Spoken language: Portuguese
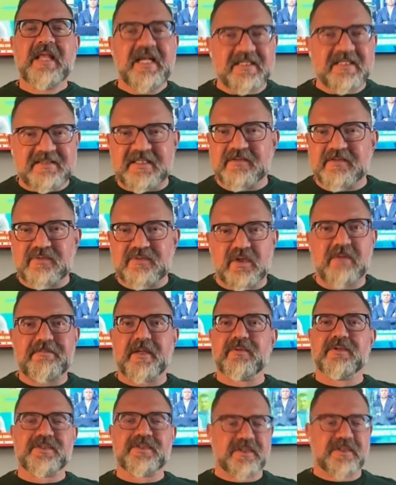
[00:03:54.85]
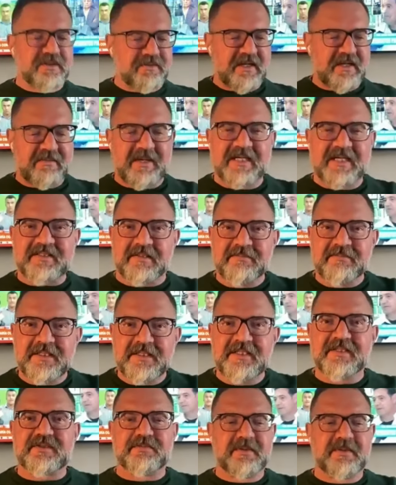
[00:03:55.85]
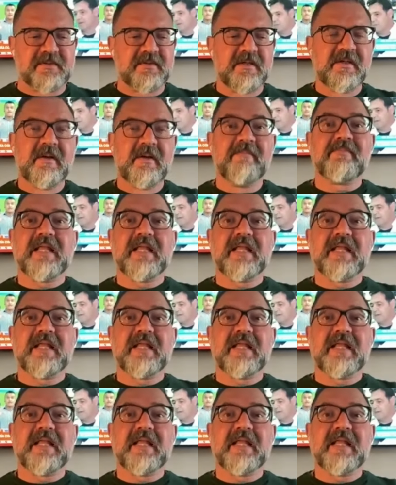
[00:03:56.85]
essa tropa hoje não é mais a mesma,